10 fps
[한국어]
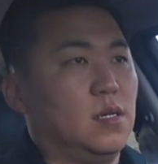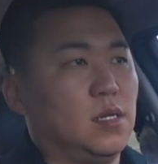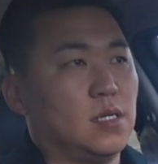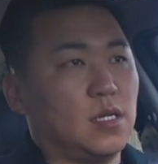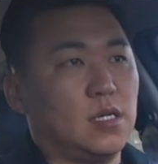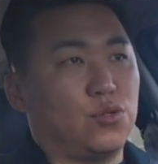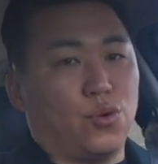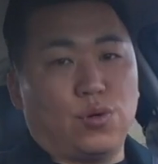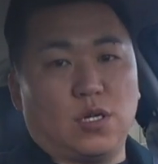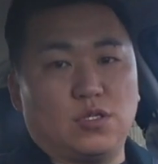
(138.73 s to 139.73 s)
상당히
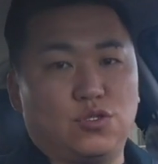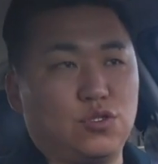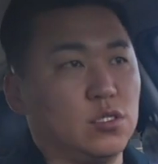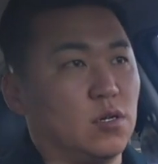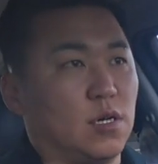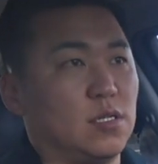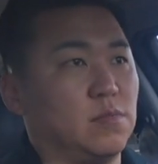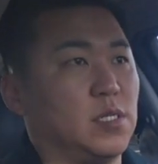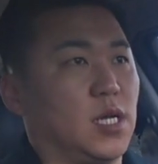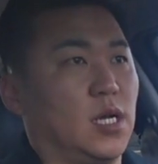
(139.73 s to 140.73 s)
조용한 수준인 것
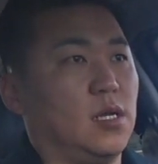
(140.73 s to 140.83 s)
같습니다.